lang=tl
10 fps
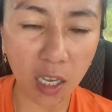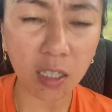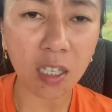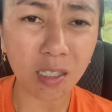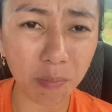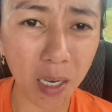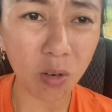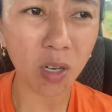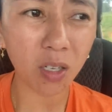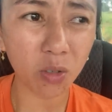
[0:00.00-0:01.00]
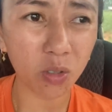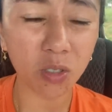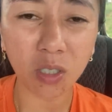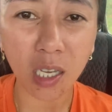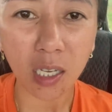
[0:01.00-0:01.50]
At least pero ngayon,
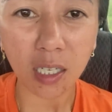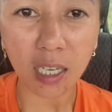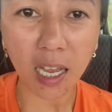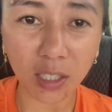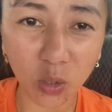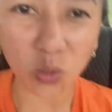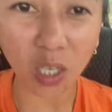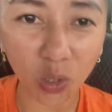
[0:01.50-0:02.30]
inaantok na